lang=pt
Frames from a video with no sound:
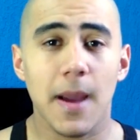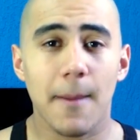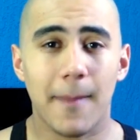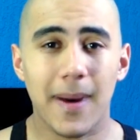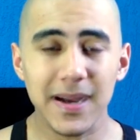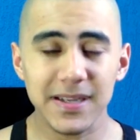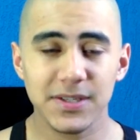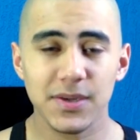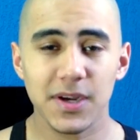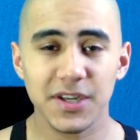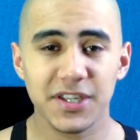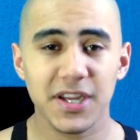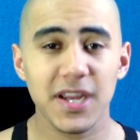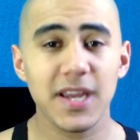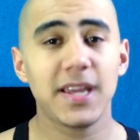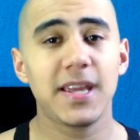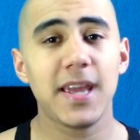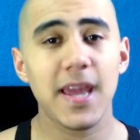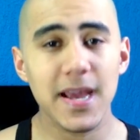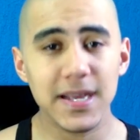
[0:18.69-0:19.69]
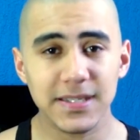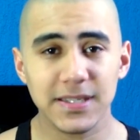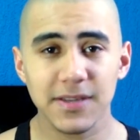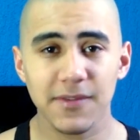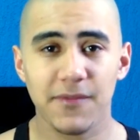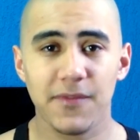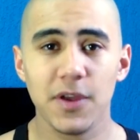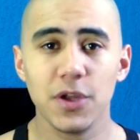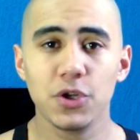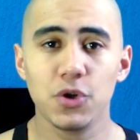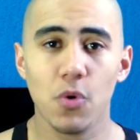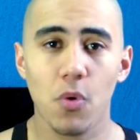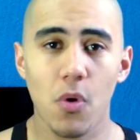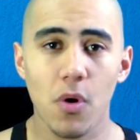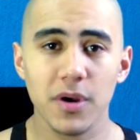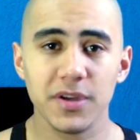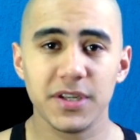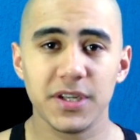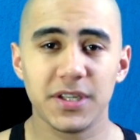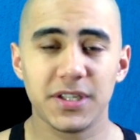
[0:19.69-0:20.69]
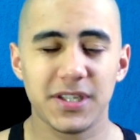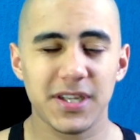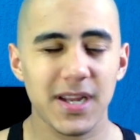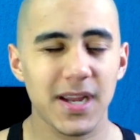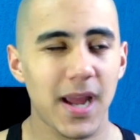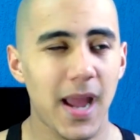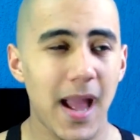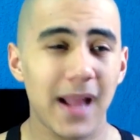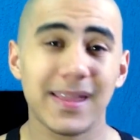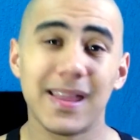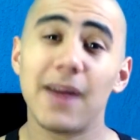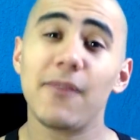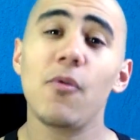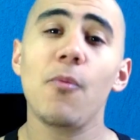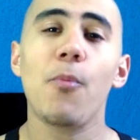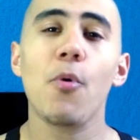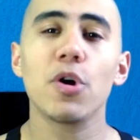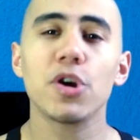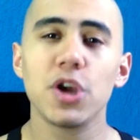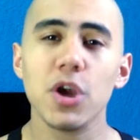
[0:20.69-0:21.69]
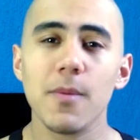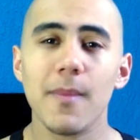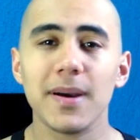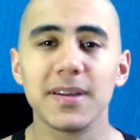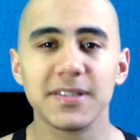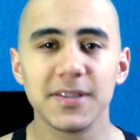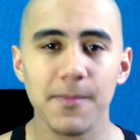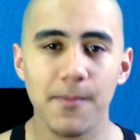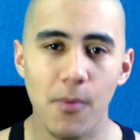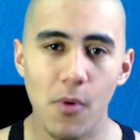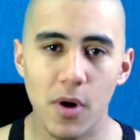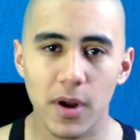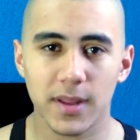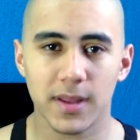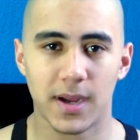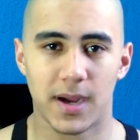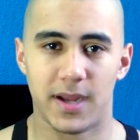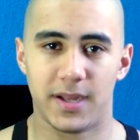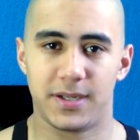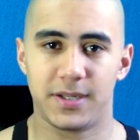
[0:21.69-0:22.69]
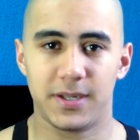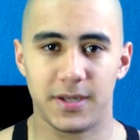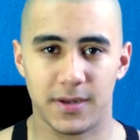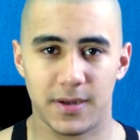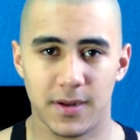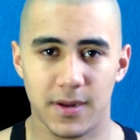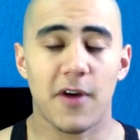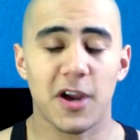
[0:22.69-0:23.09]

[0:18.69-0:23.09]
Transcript: mas eu achei que esse vídeo hoje tinha, é, tava um pouquinho mais importante.